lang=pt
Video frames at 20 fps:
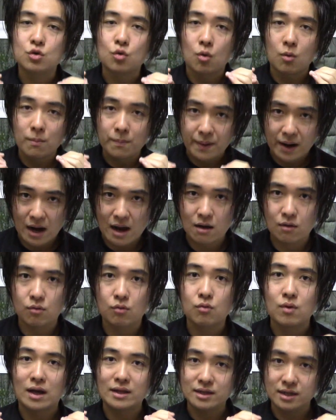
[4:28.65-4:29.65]
comprar
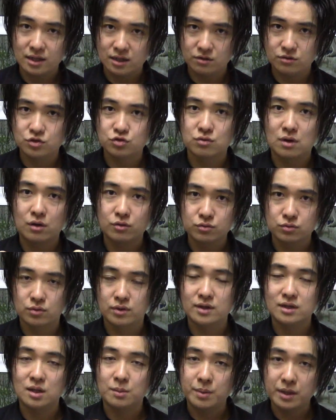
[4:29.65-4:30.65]
um quadrinho de um
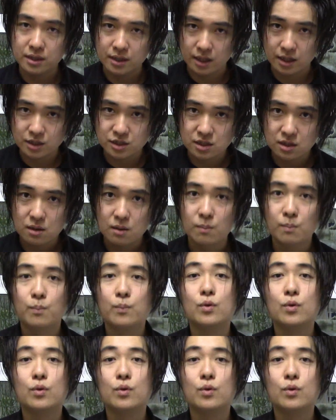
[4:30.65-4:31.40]
autor independente